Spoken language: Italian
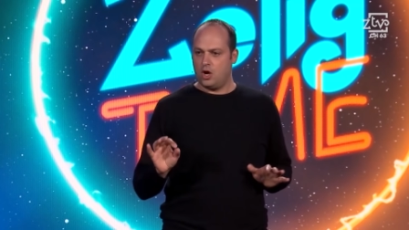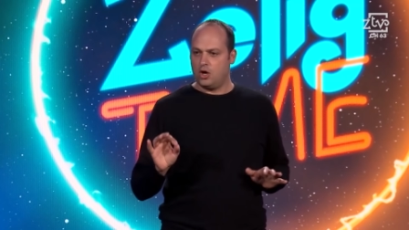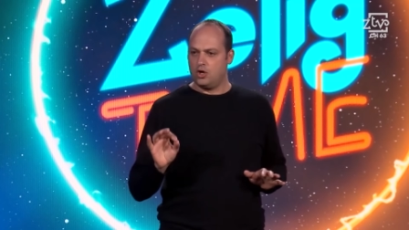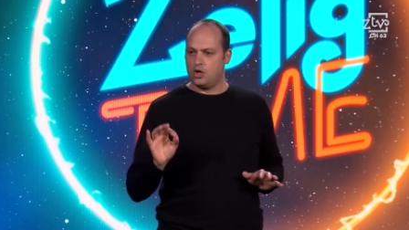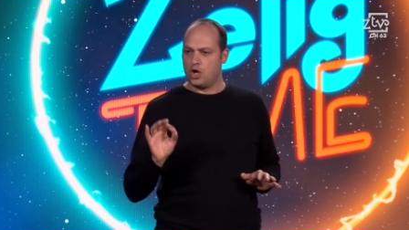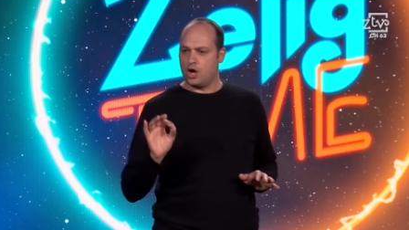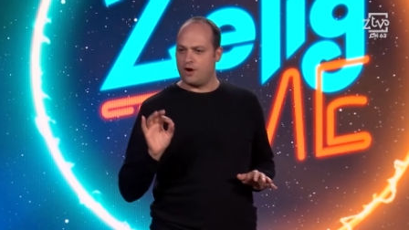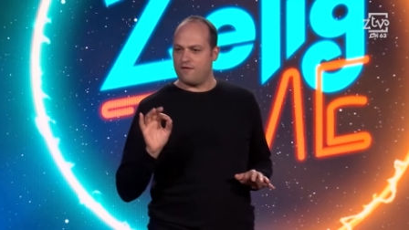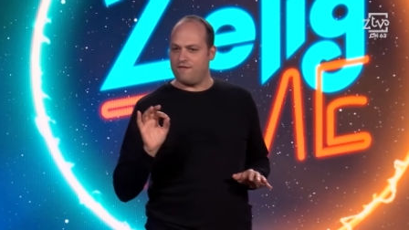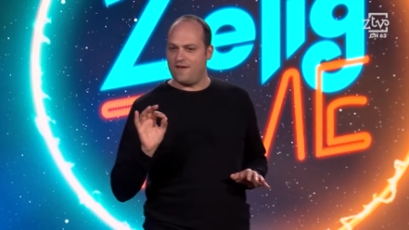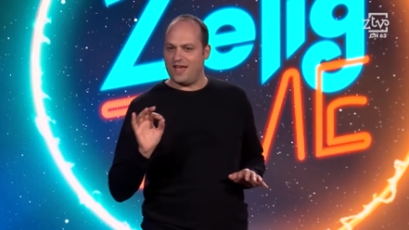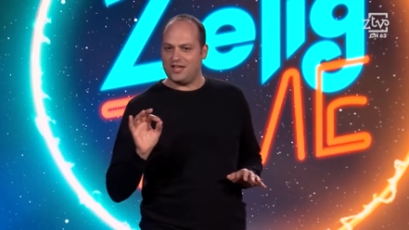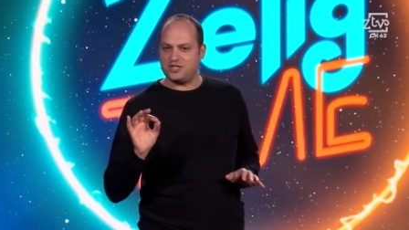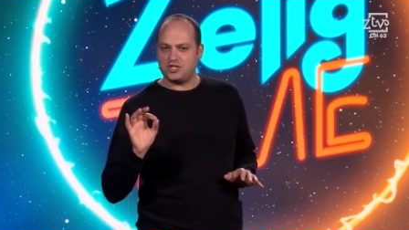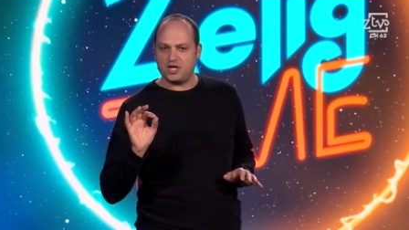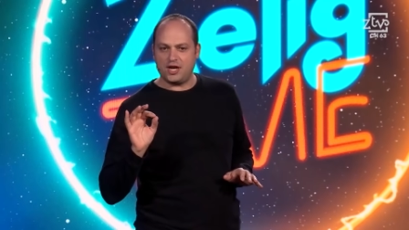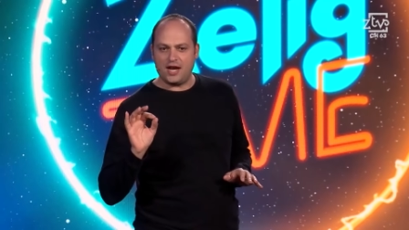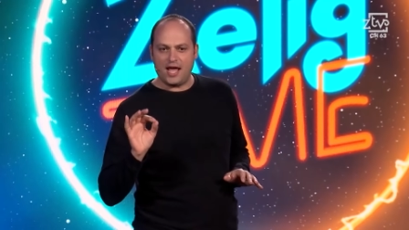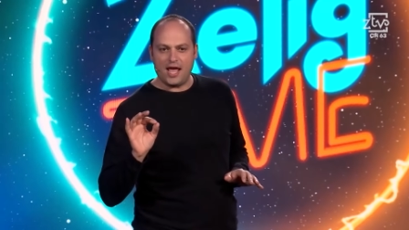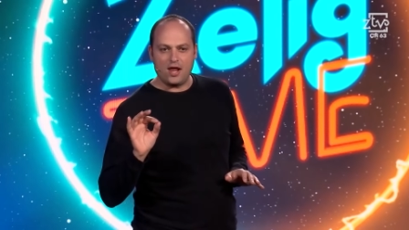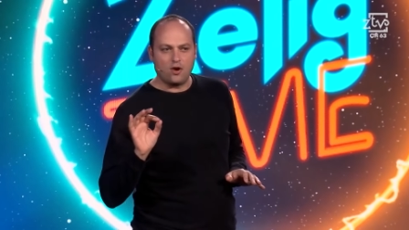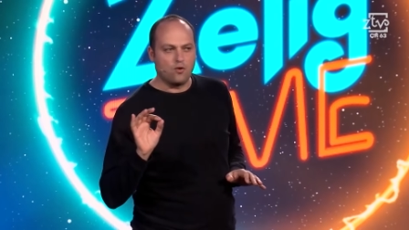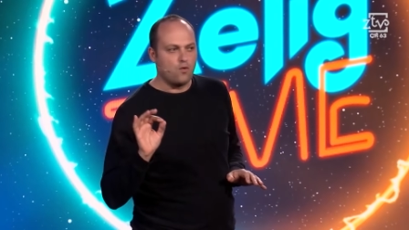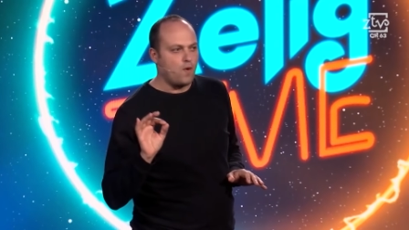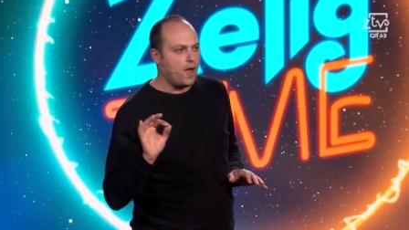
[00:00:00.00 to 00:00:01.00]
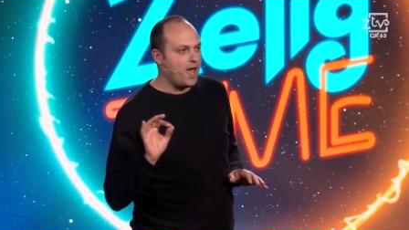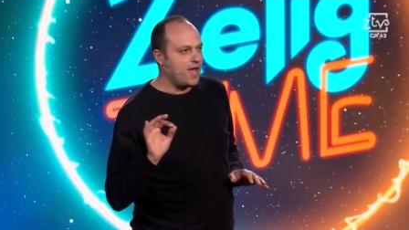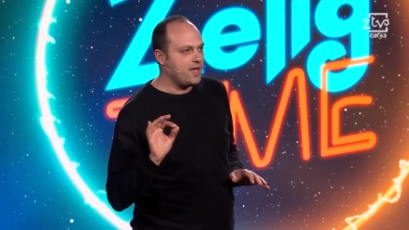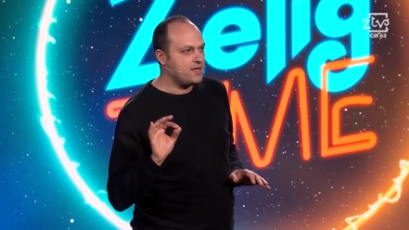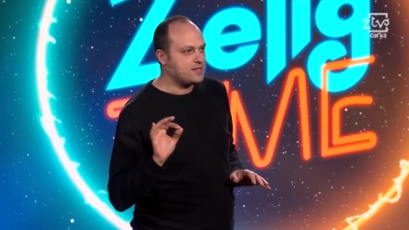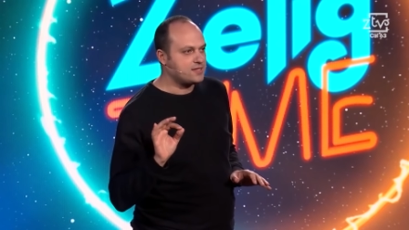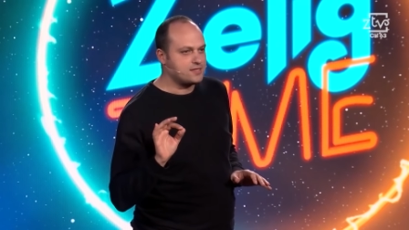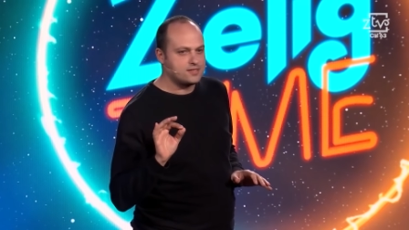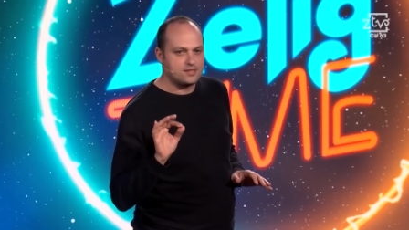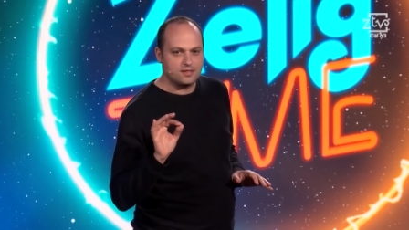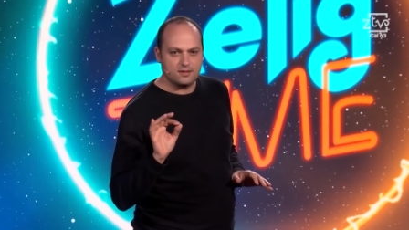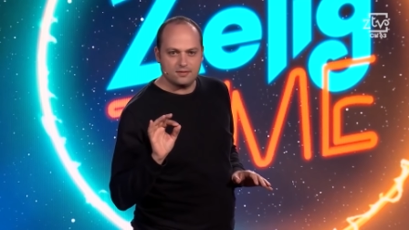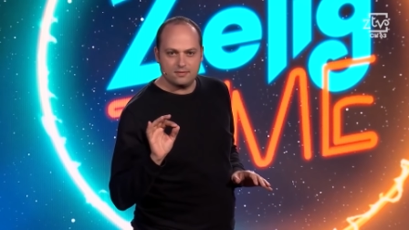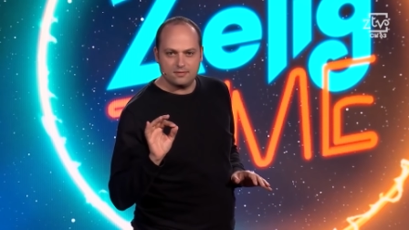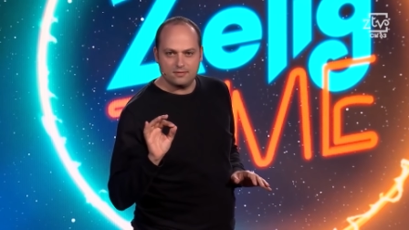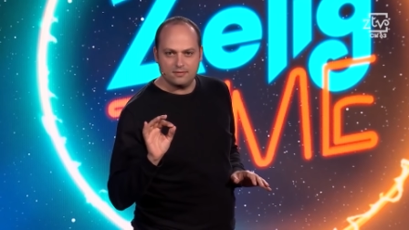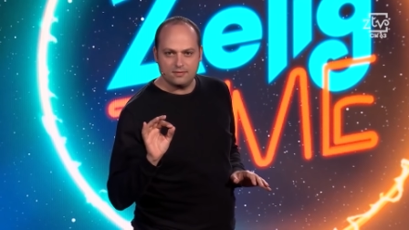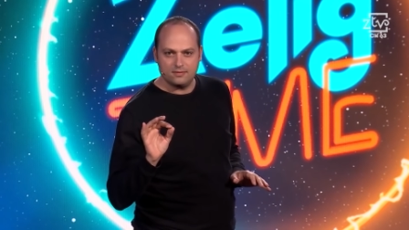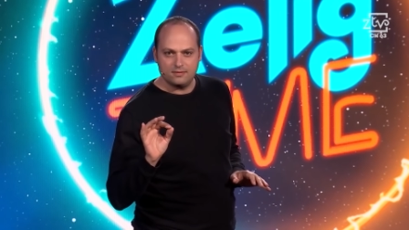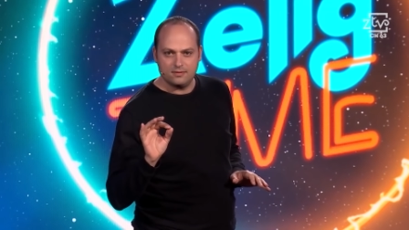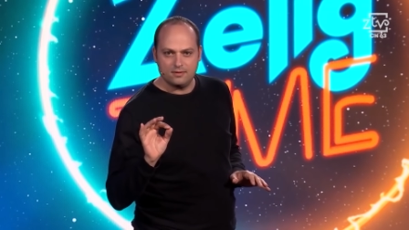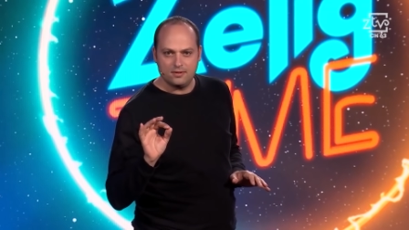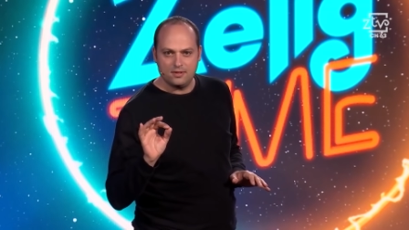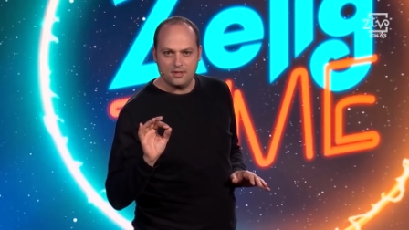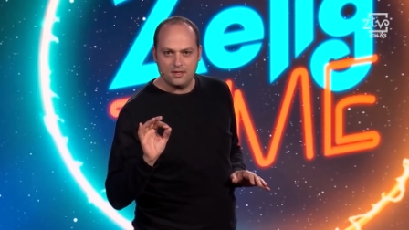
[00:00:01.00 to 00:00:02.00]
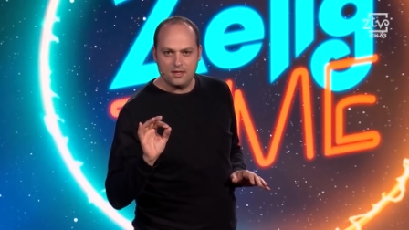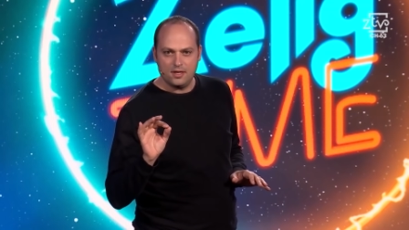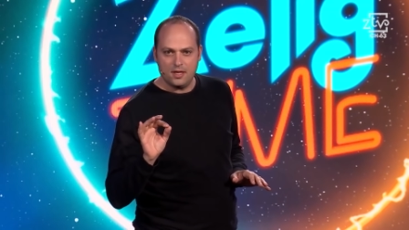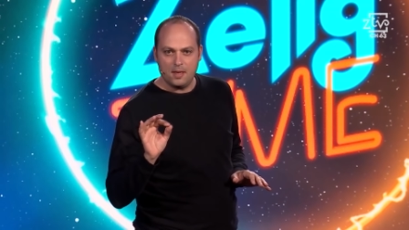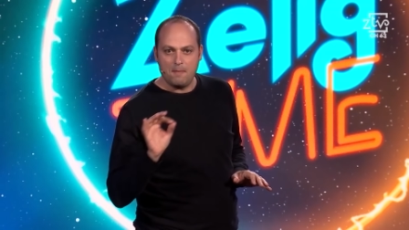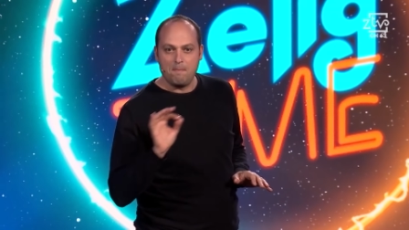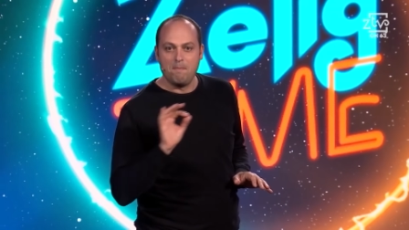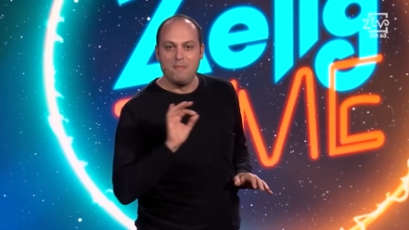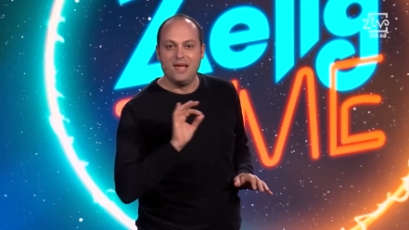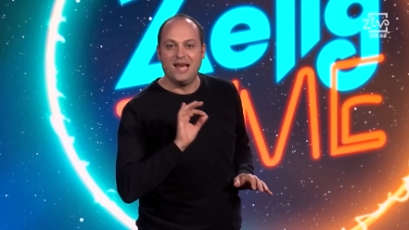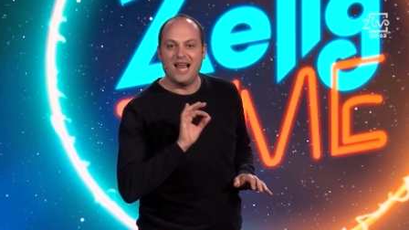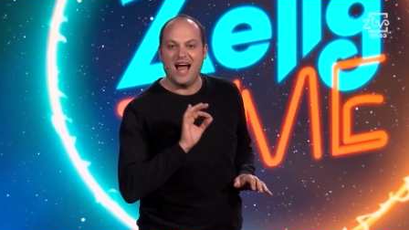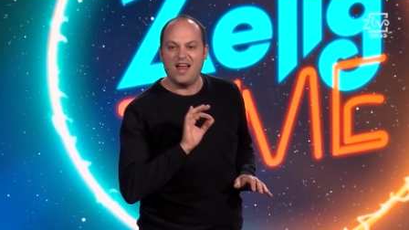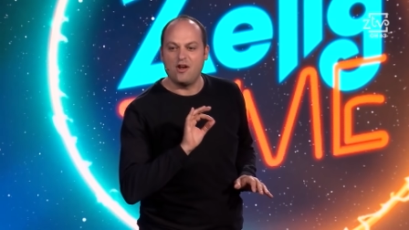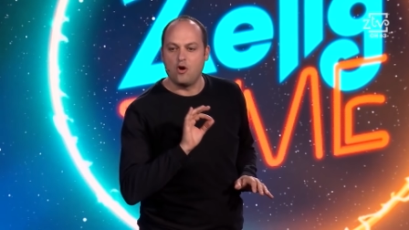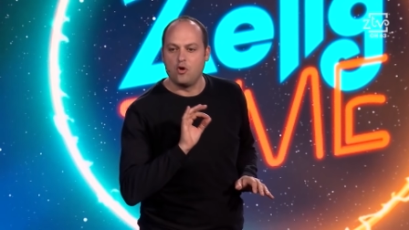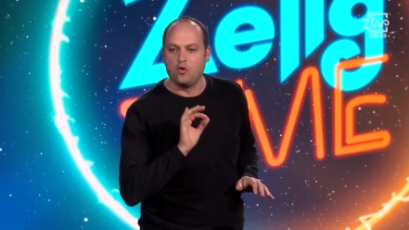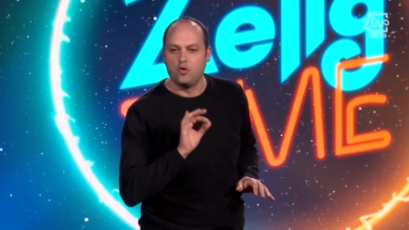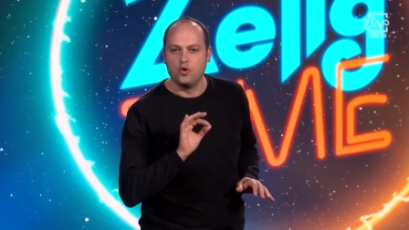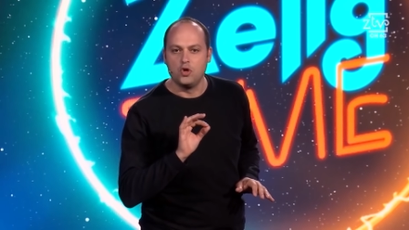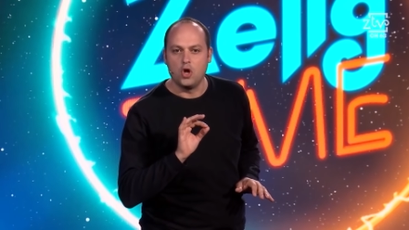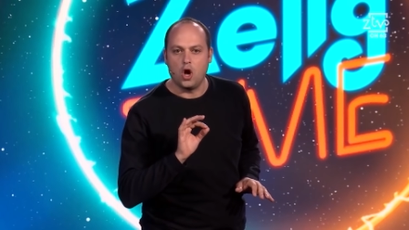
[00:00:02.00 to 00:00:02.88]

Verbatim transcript: Norwegian Airways, Milano-New